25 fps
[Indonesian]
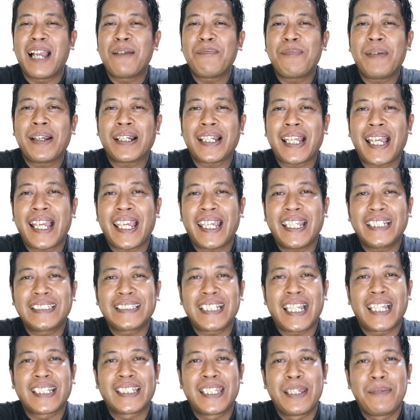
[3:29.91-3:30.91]
apakah
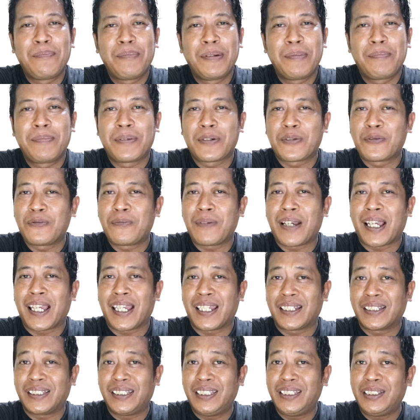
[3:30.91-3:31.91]
SHGB
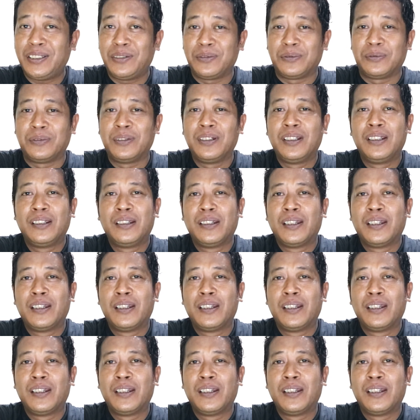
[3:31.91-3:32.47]
perumahan itu